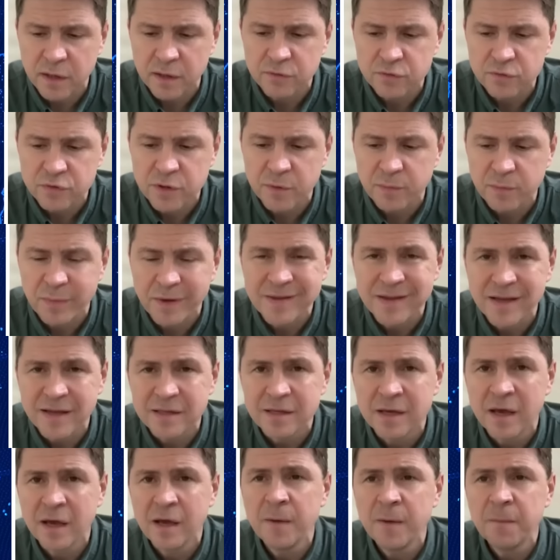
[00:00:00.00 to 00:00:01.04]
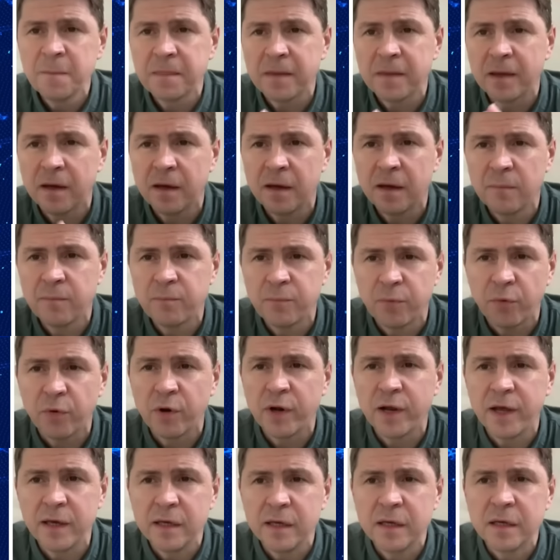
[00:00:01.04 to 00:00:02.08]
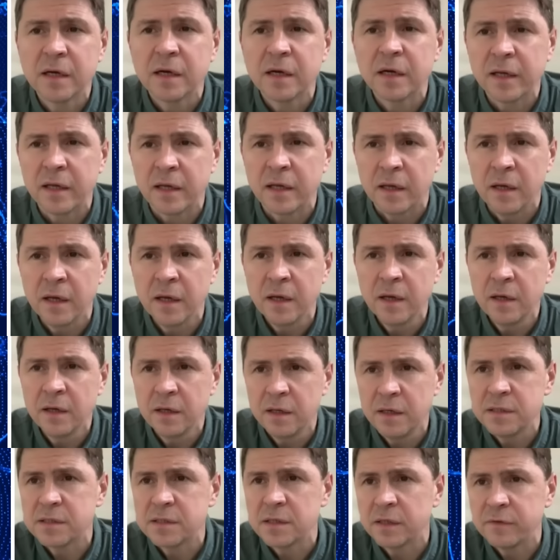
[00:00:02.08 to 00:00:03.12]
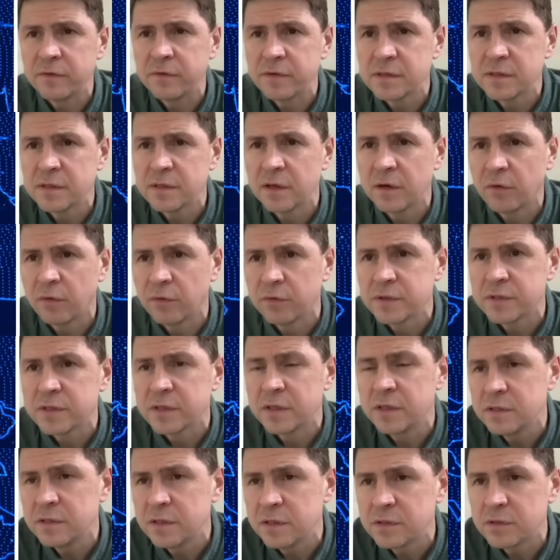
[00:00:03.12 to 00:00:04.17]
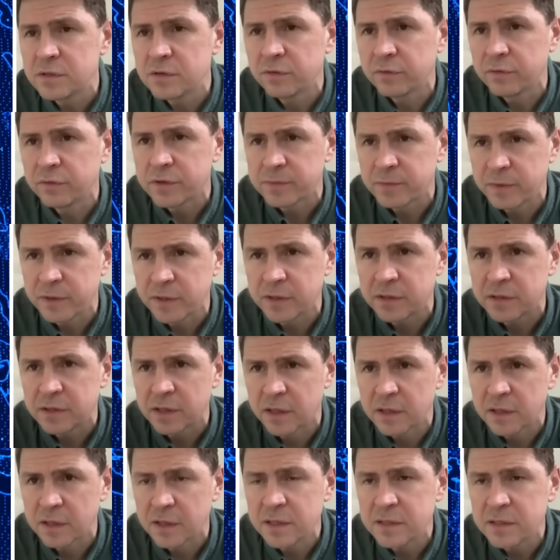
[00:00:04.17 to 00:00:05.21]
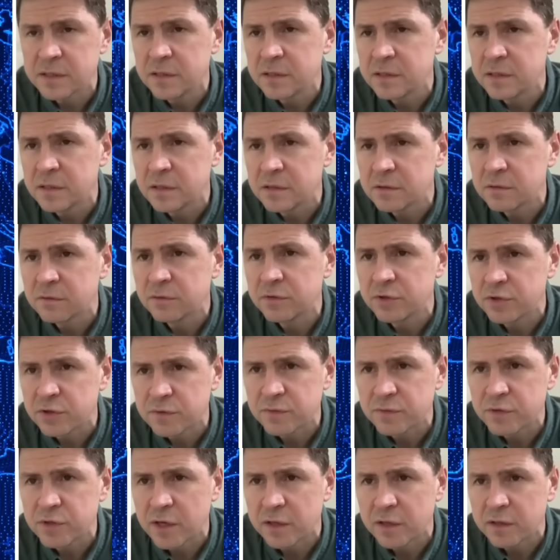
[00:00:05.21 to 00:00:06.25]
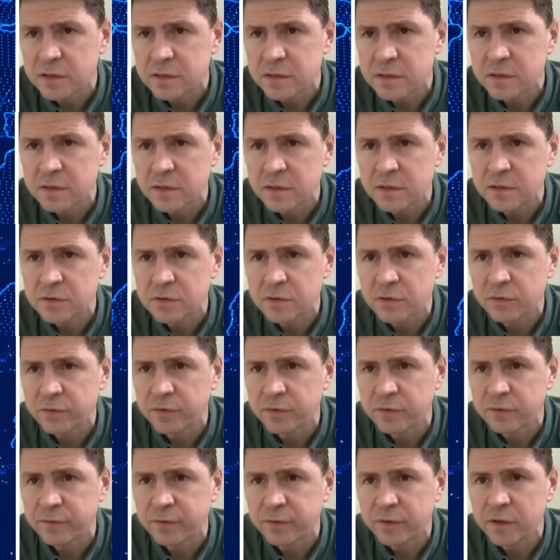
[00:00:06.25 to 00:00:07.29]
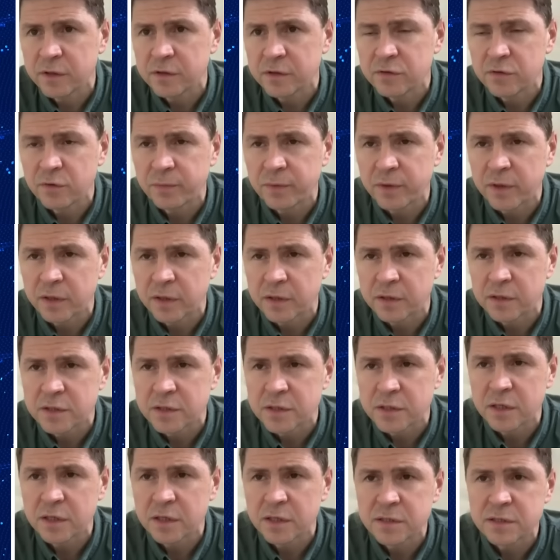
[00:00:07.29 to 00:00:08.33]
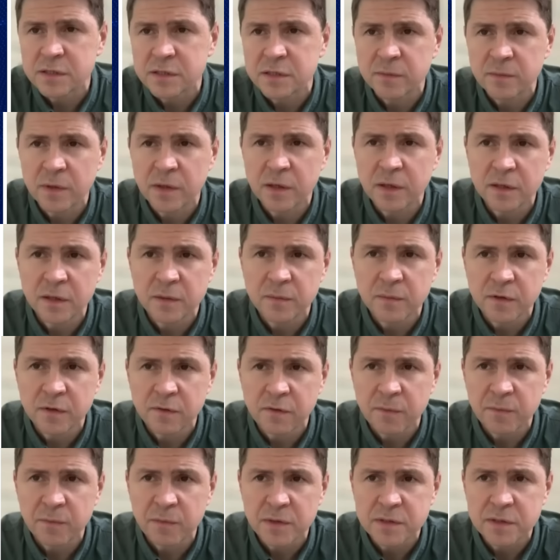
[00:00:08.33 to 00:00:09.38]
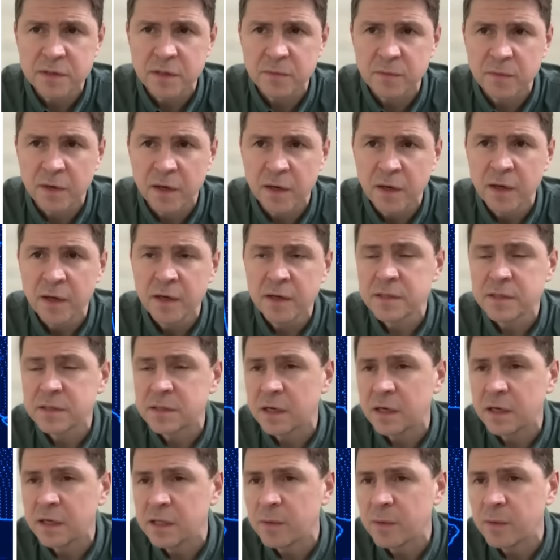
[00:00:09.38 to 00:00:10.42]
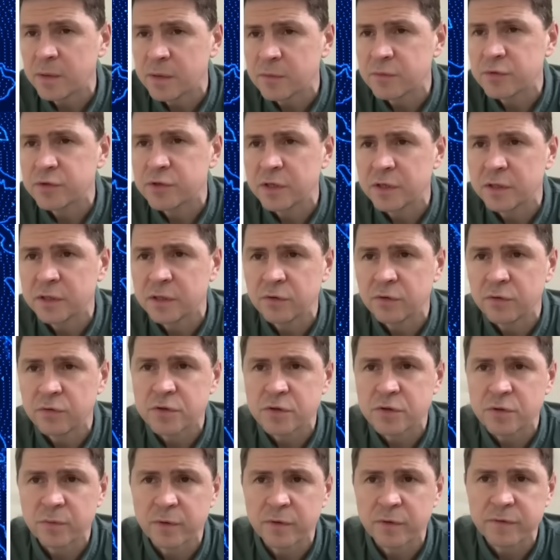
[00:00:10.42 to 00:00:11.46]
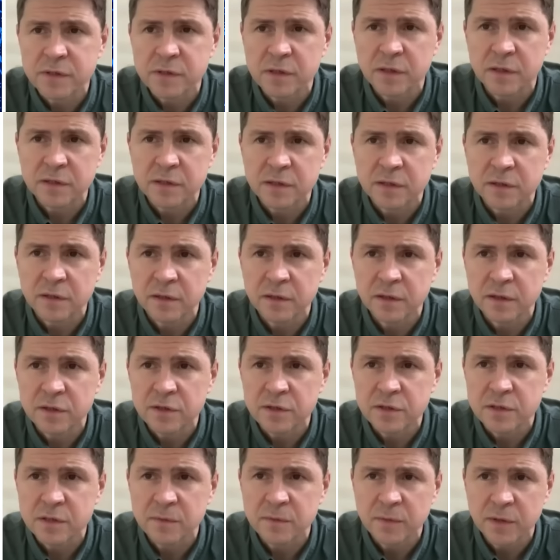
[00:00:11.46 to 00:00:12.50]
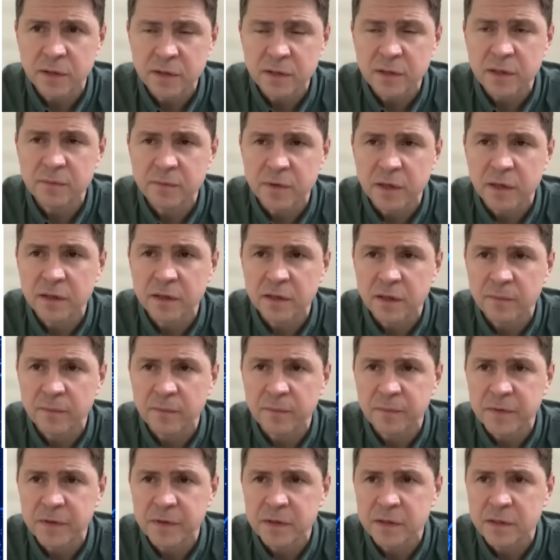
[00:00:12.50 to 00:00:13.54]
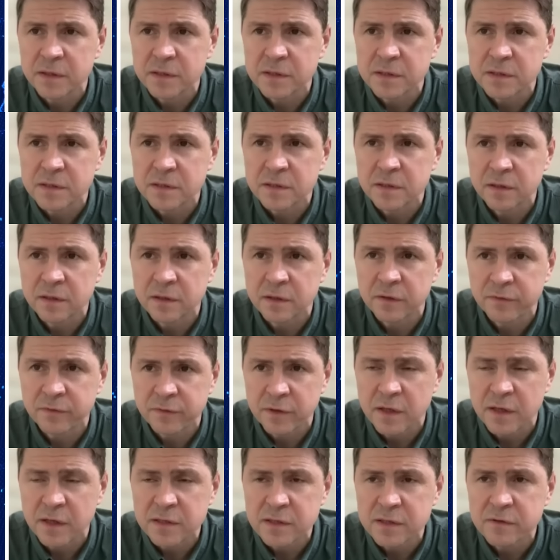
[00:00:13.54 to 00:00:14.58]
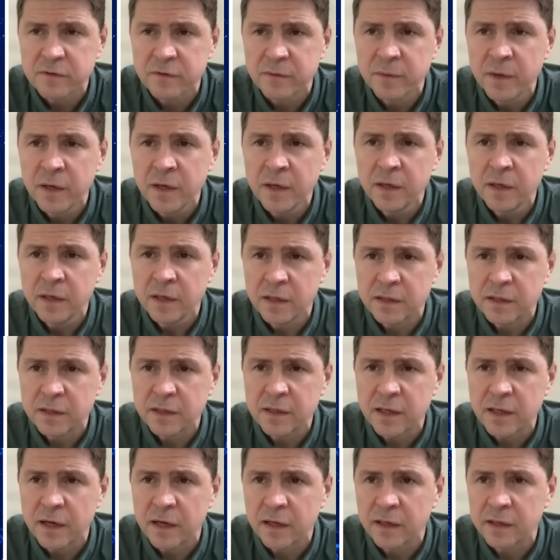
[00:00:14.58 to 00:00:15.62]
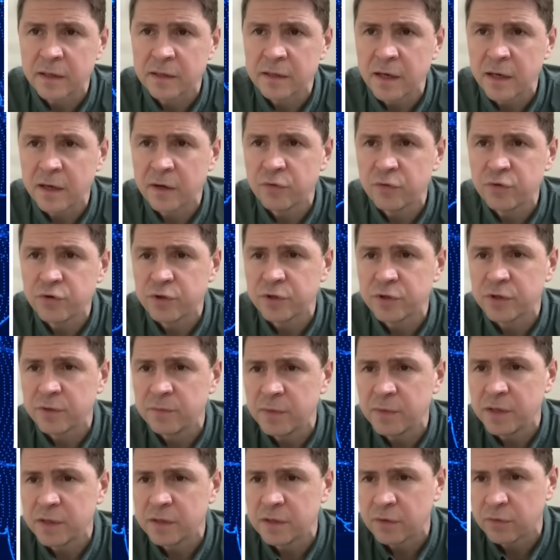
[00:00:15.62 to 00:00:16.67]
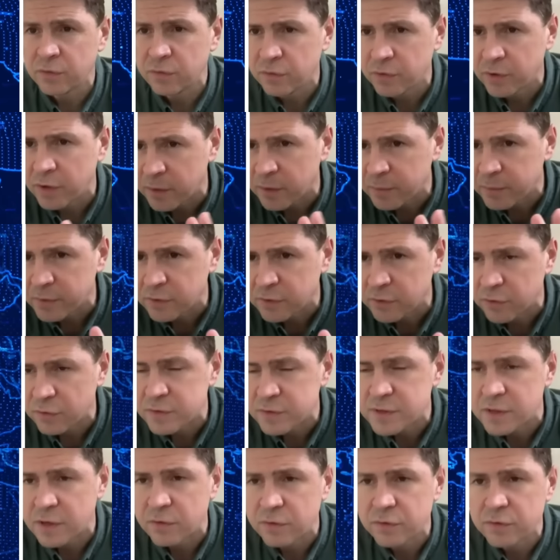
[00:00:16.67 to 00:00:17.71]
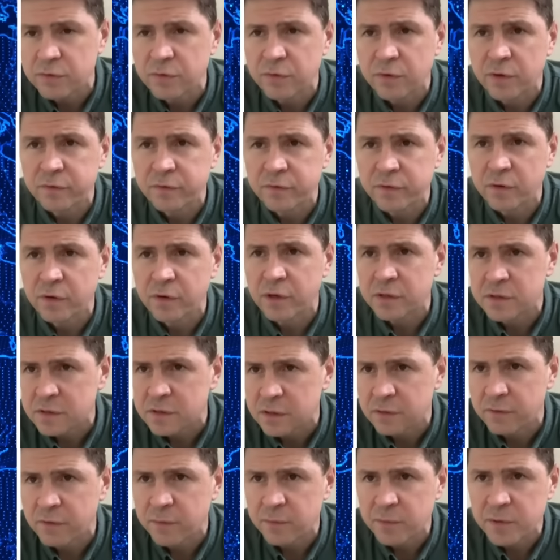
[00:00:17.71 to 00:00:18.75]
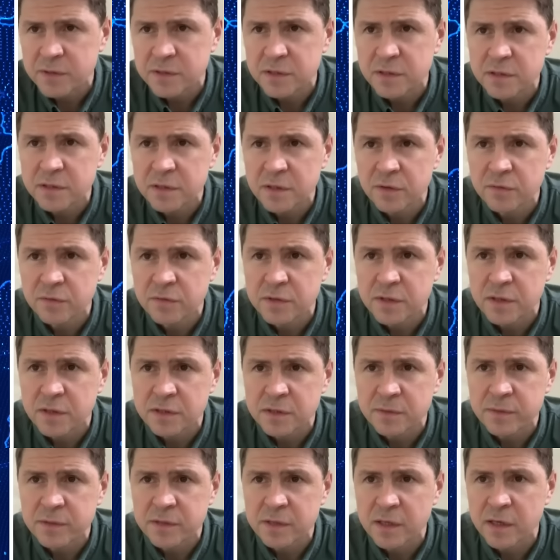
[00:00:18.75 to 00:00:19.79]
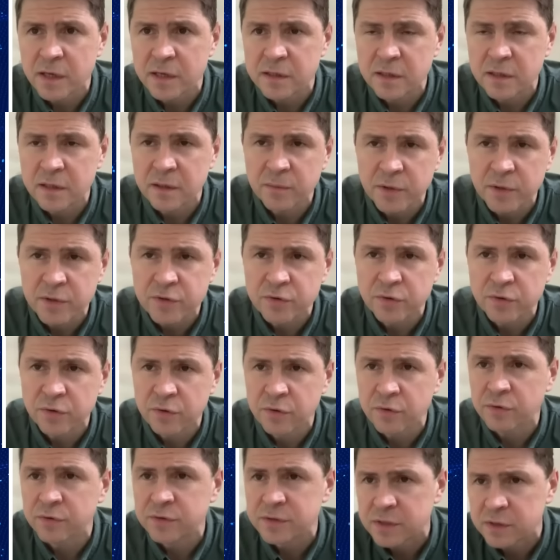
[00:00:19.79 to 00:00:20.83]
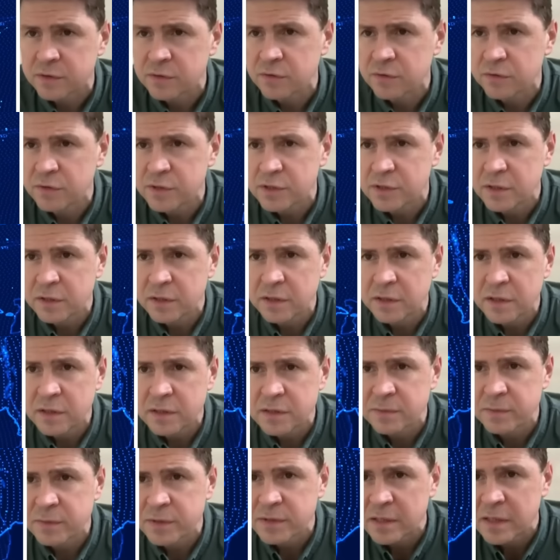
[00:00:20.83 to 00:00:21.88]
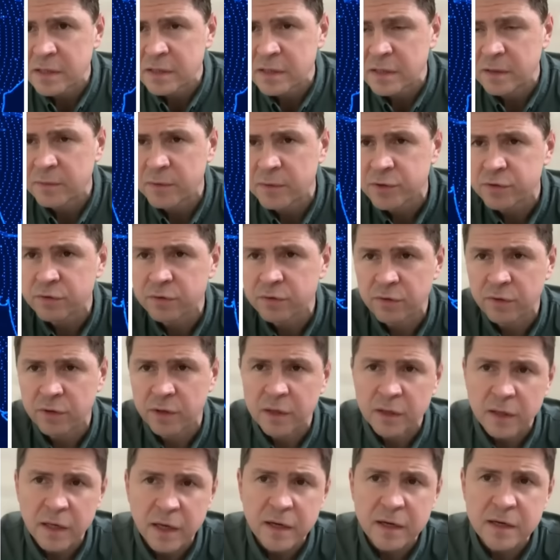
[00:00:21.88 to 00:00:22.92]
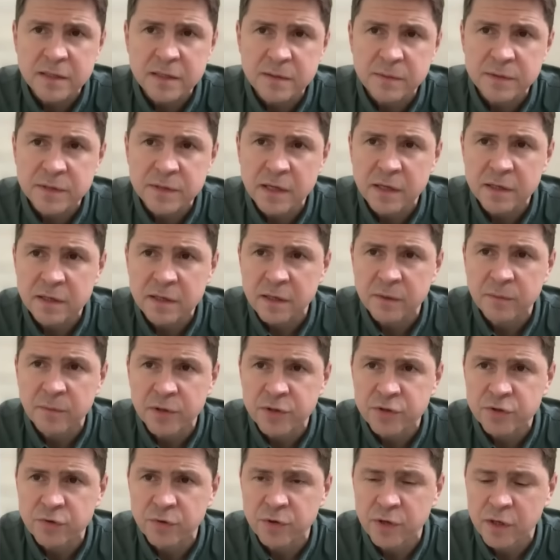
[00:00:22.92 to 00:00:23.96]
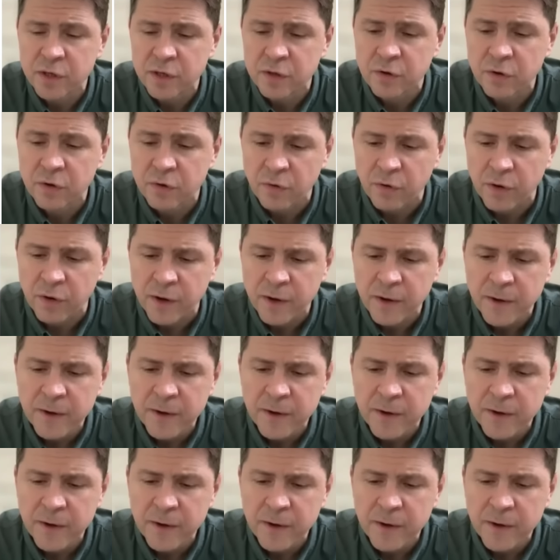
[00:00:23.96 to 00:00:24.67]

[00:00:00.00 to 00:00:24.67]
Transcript: Нужно понять э, поле игры. И, соответственно, он заинтересован. Смотрите, Китай заинтересован, чрезвычайно заинтересован в теплых отношениях с теми или иными европейскими европейскими странами, потому что это доступ к высокотехнологическим рынкам, к рынкам э, с финансовым и так далее. Китай хочет иметь такую как бы трехстороннюю конфигурацию. Европейский Союз как самостоятельный большой игрок, Соединенные Штаты как самостоятельный большой игрок, Китай как самостоятельный большой игрок.